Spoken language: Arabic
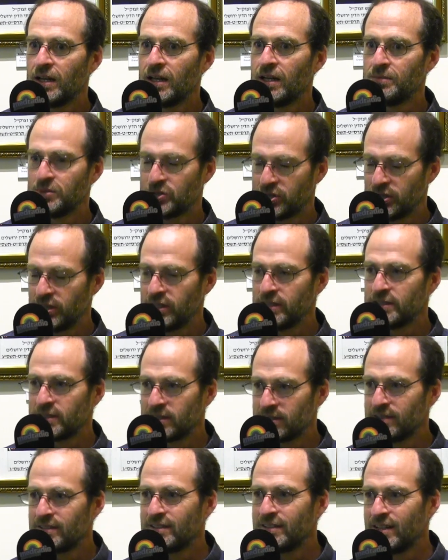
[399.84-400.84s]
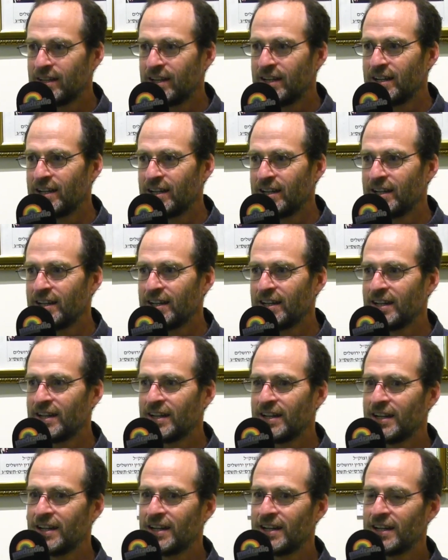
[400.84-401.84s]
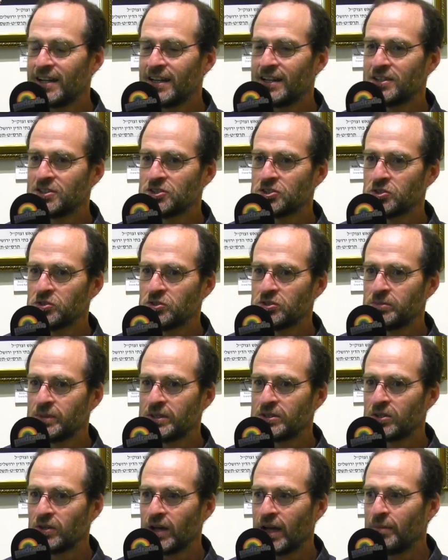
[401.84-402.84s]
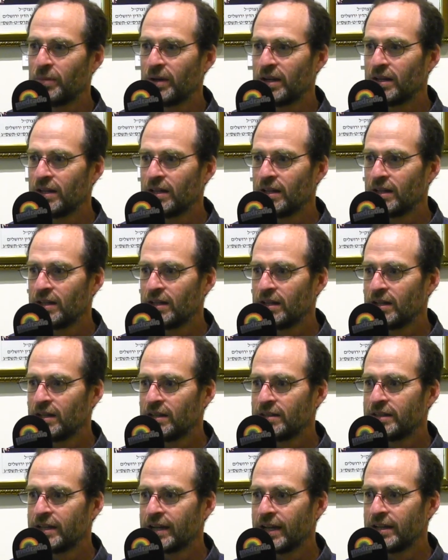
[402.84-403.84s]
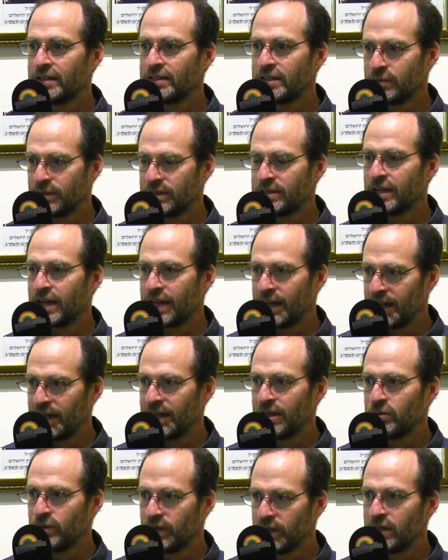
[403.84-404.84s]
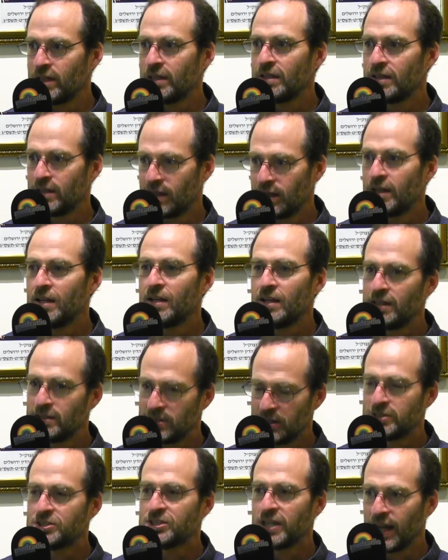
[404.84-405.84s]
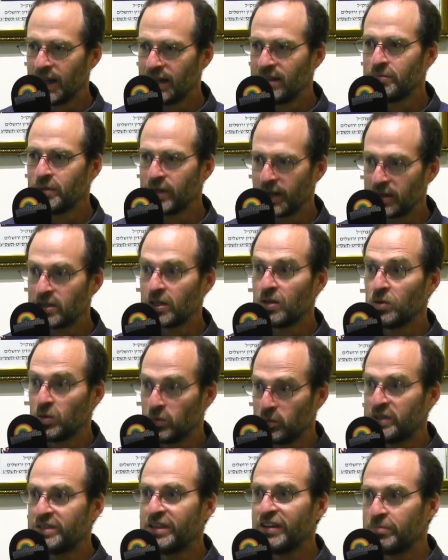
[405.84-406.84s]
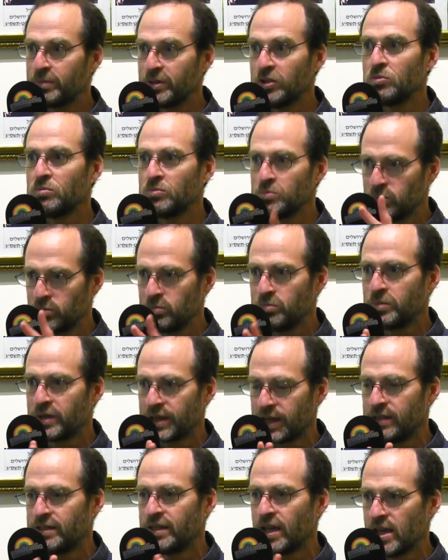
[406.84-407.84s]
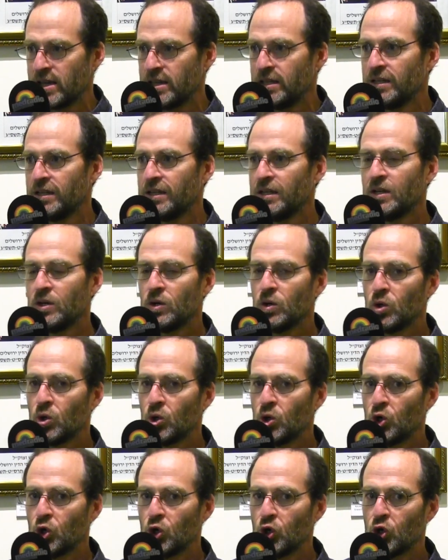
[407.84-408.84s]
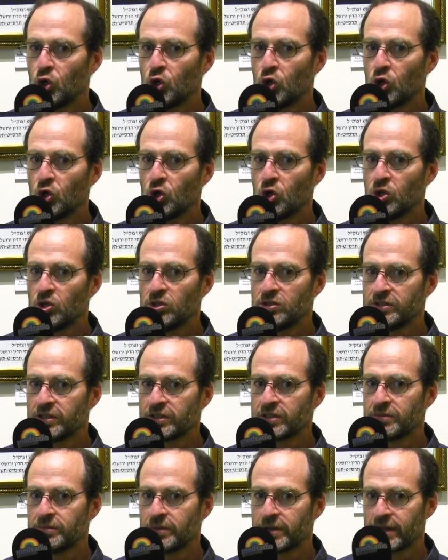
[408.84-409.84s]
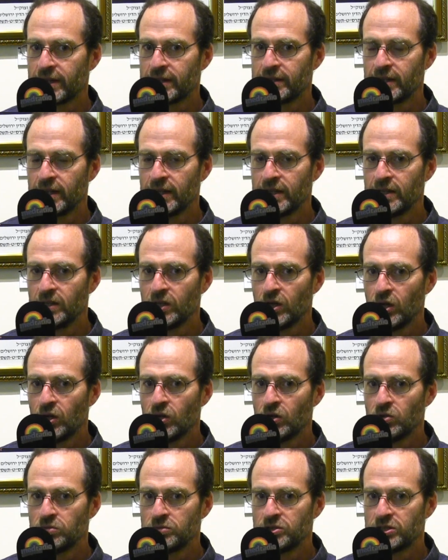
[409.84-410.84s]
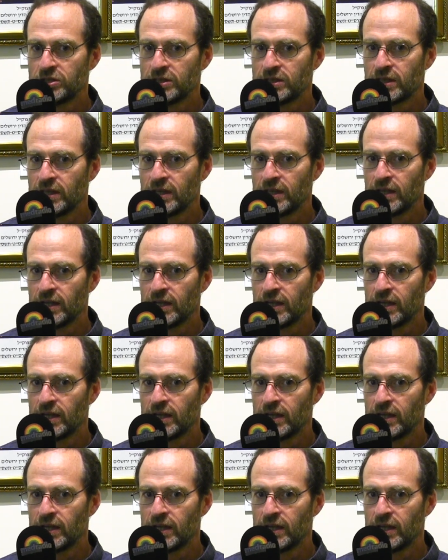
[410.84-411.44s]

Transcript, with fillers: آه، مشيت آه، شنو سميتو داوي الدراع دراي داوي درع هلاوي شحال مرات بزاف منهم مرتين وزرت مرتين ومشيت